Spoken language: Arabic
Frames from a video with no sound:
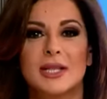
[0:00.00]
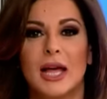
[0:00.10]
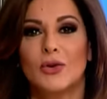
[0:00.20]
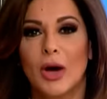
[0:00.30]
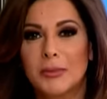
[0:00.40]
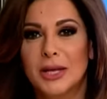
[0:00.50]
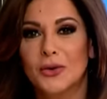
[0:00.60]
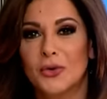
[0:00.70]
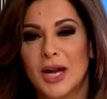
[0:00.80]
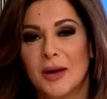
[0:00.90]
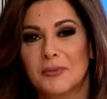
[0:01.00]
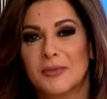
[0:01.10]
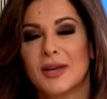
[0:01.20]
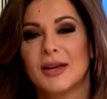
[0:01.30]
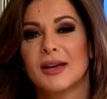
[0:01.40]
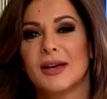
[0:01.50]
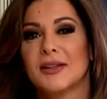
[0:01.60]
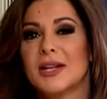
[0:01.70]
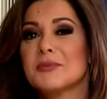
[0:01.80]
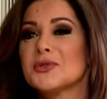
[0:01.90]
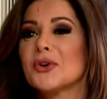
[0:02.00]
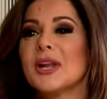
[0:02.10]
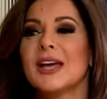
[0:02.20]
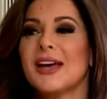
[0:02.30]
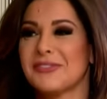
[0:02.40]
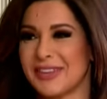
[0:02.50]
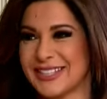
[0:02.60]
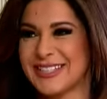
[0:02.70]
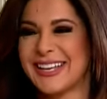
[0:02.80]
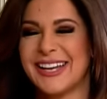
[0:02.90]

لانه ابيض نكون عم نتجوز هي في كثير